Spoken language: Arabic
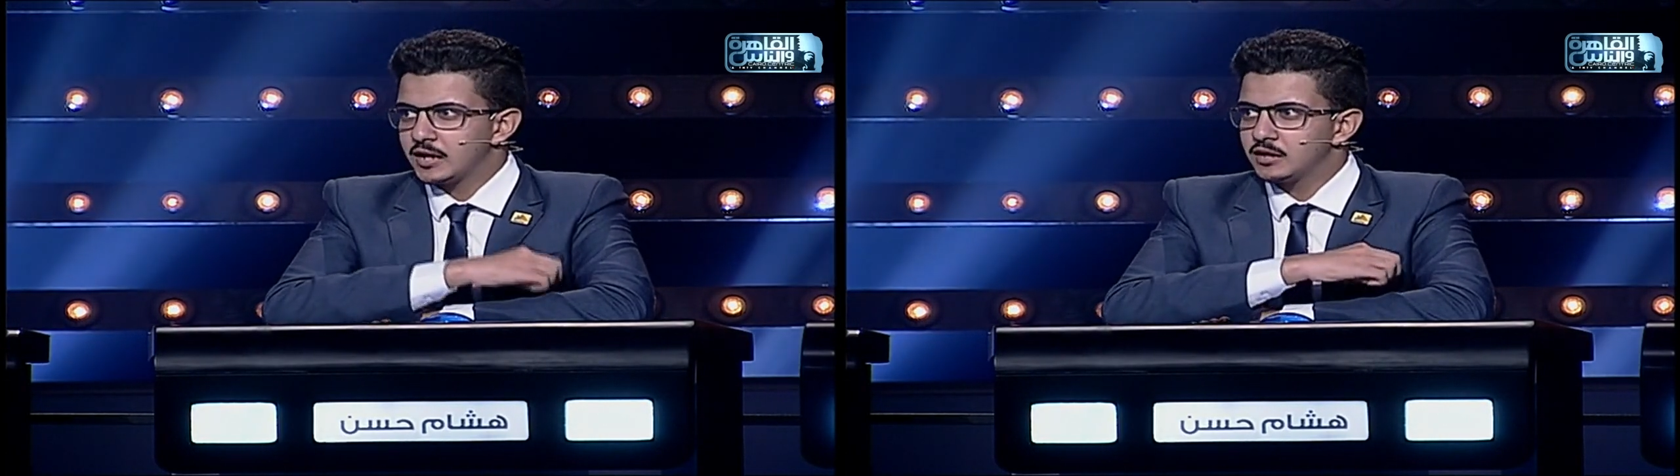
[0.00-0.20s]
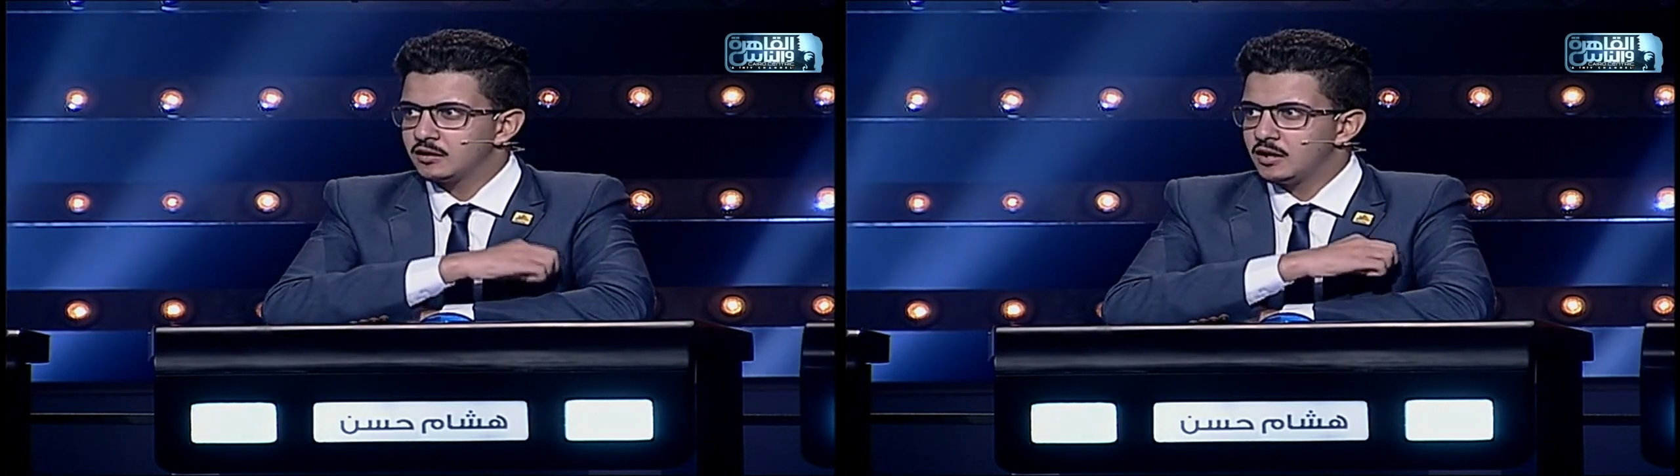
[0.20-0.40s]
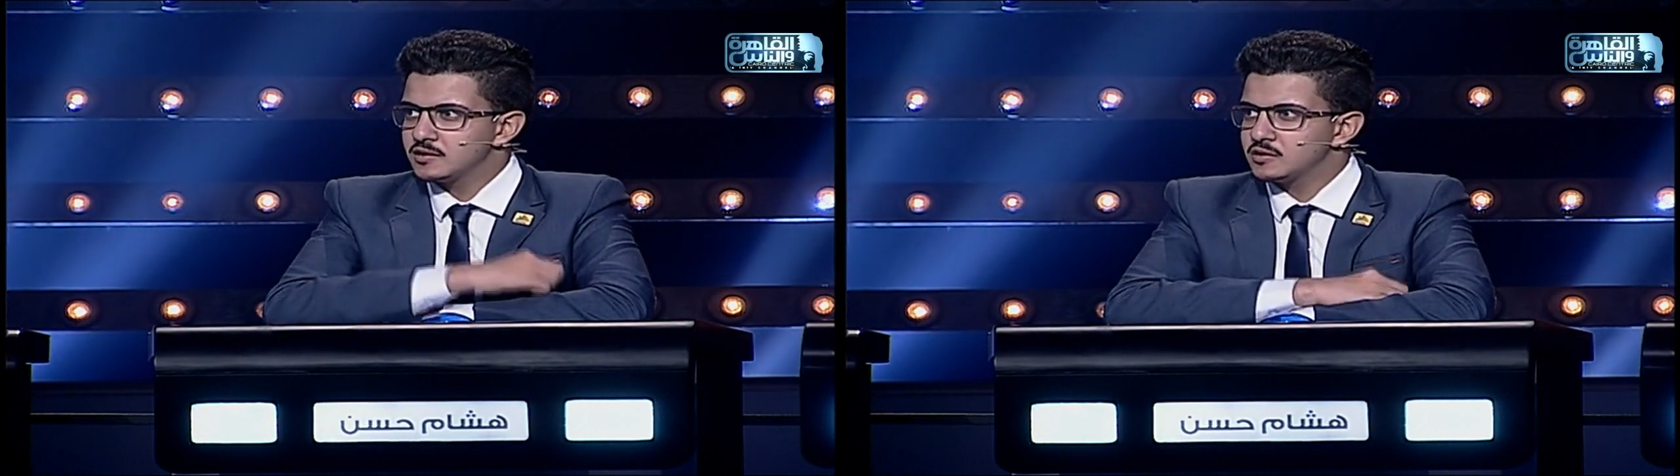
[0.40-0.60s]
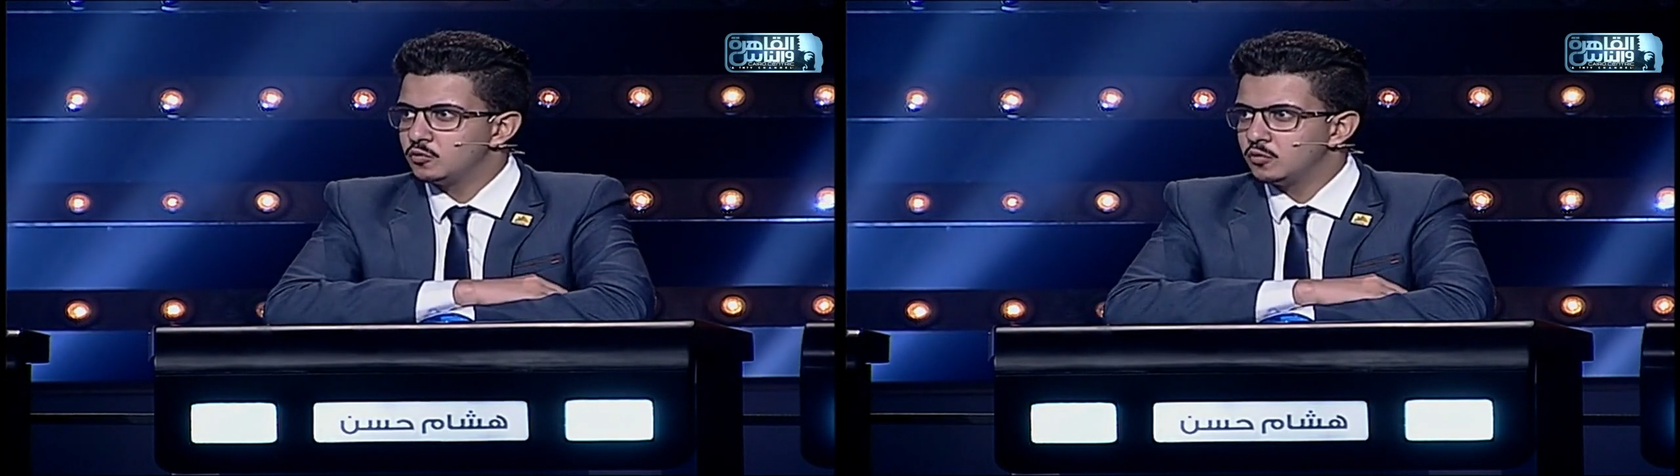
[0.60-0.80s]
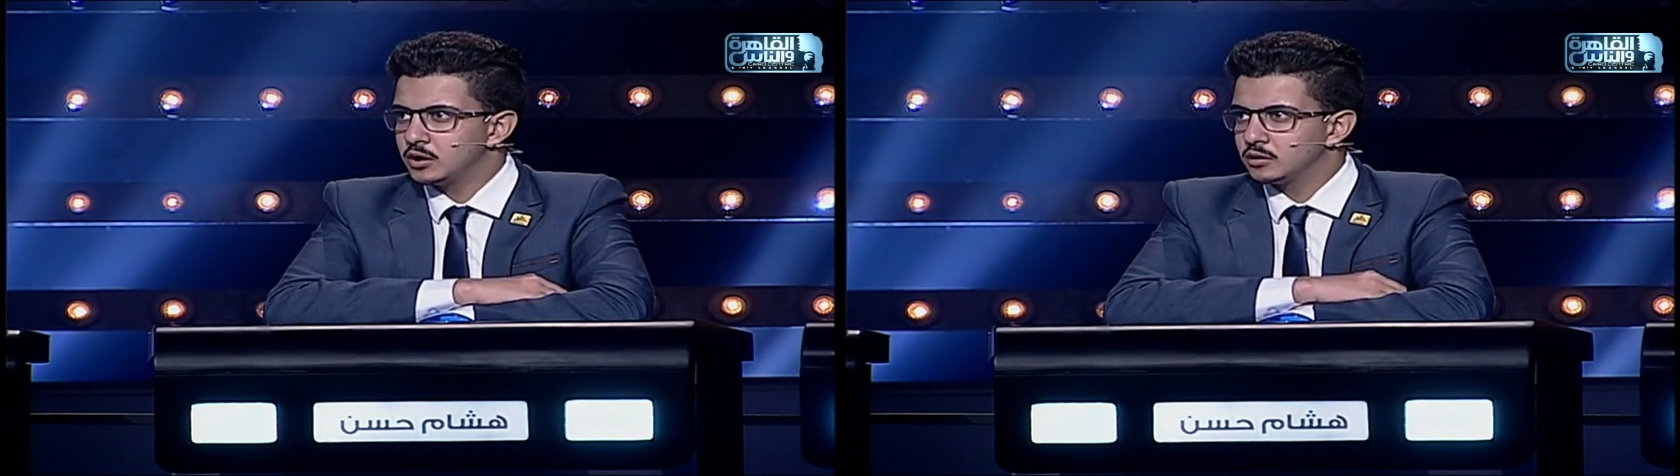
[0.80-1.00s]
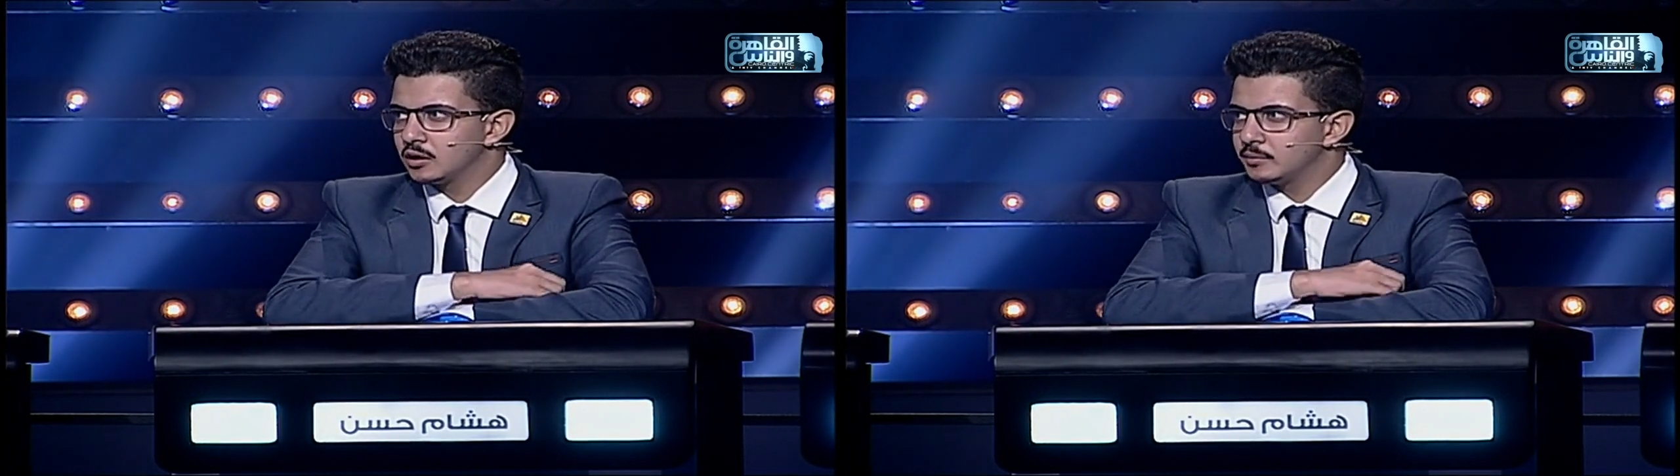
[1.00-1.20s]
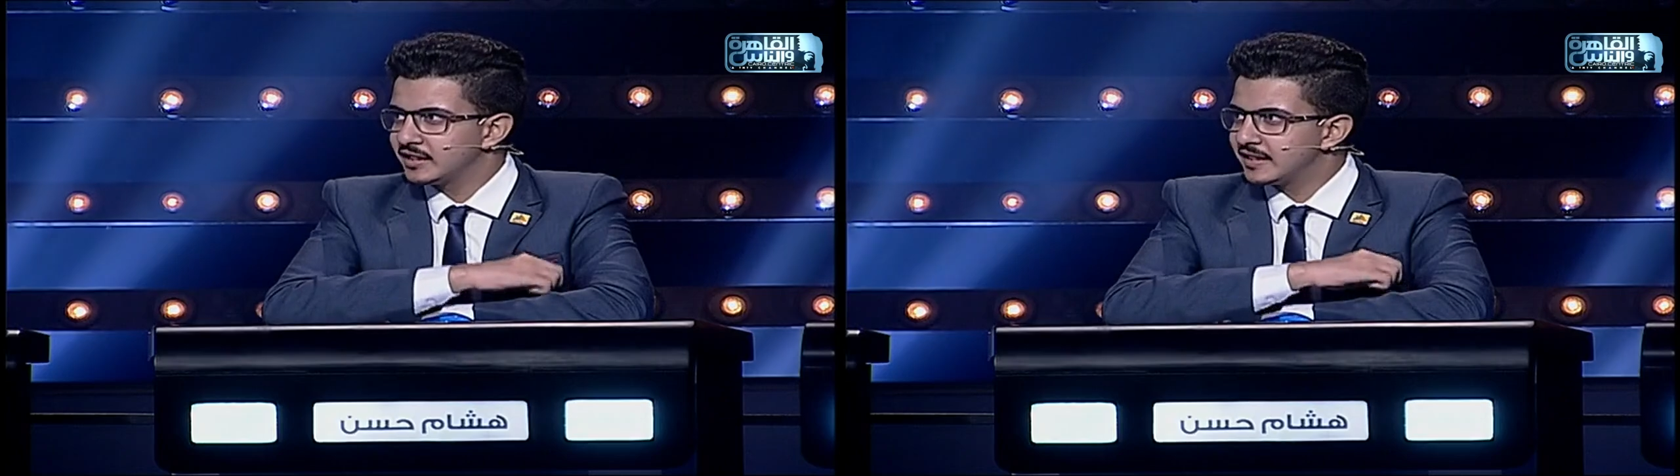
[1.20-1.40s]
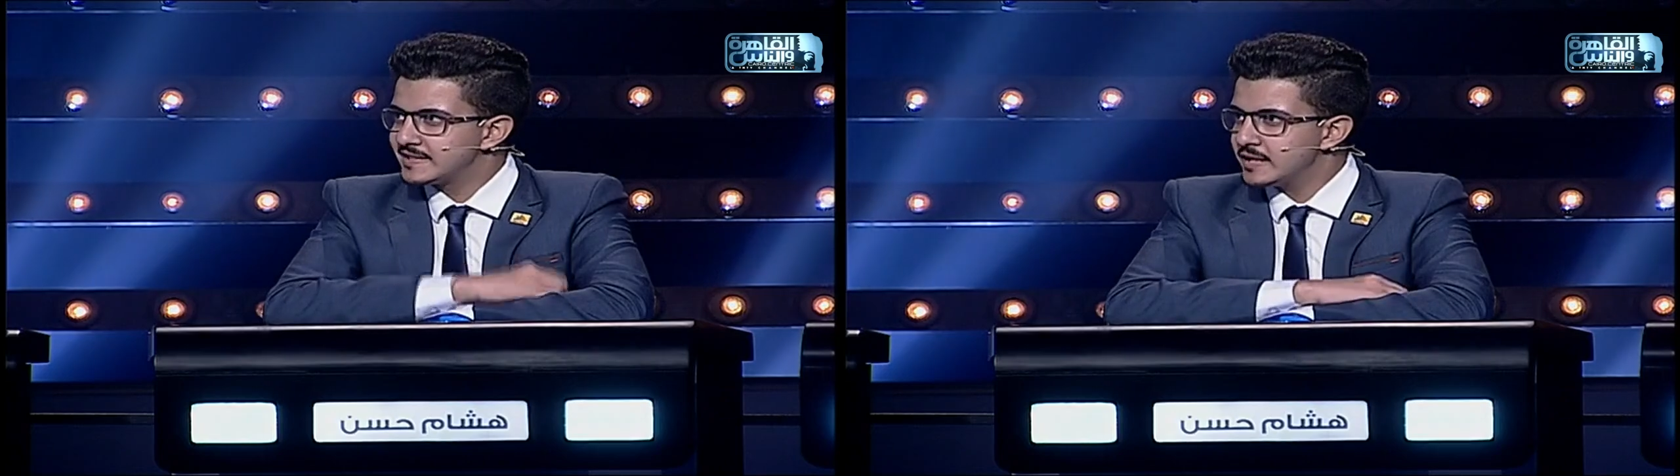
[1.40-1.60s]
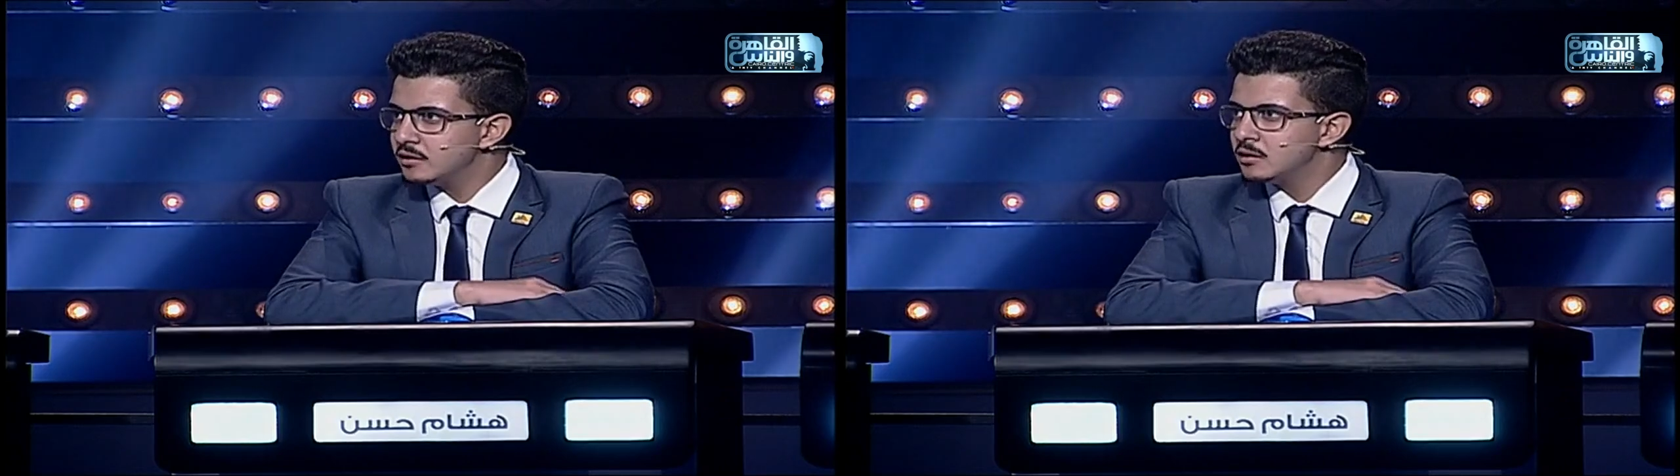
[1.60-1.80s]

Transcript: عجله الحظ وضربات الجزاء